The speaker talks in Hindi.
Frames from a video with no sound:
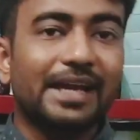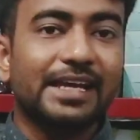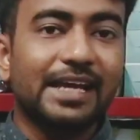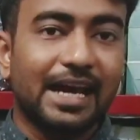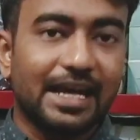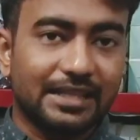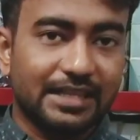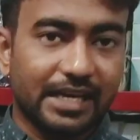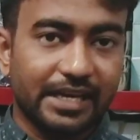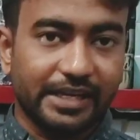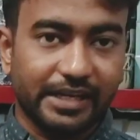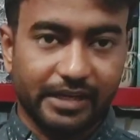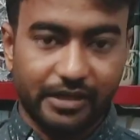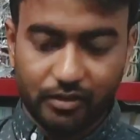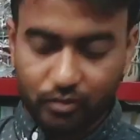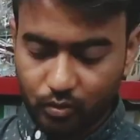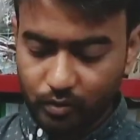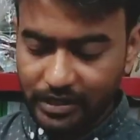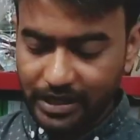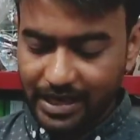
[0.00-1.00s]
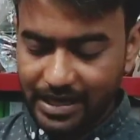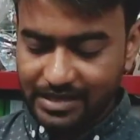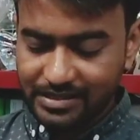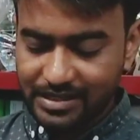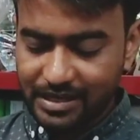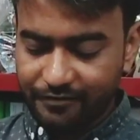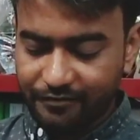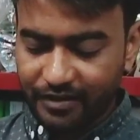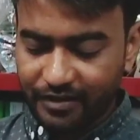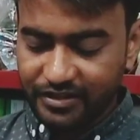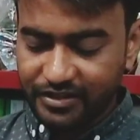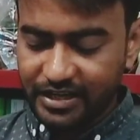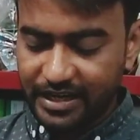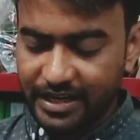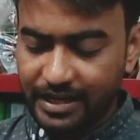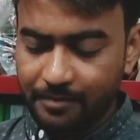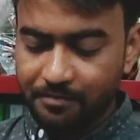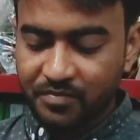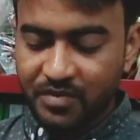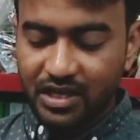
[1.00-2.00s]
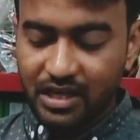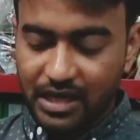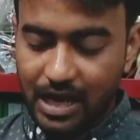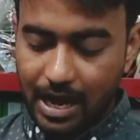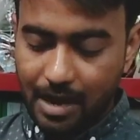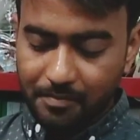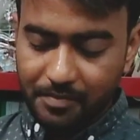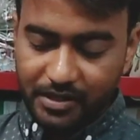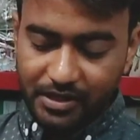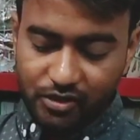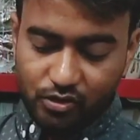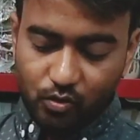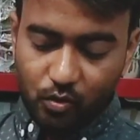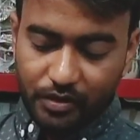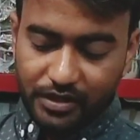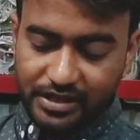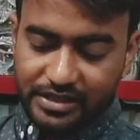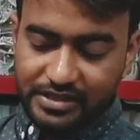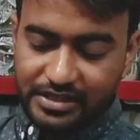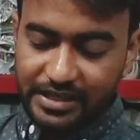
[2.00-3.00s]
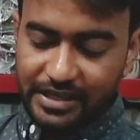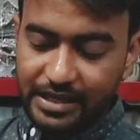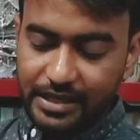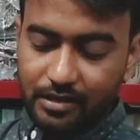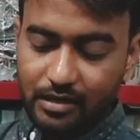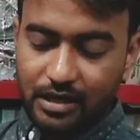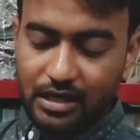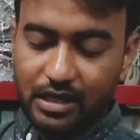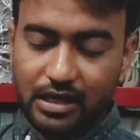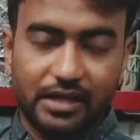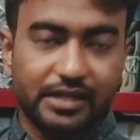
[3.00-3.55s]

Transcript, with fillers: पानी आता नहीं है तो ये ऐसा फंक्शन है आप इसको इजिली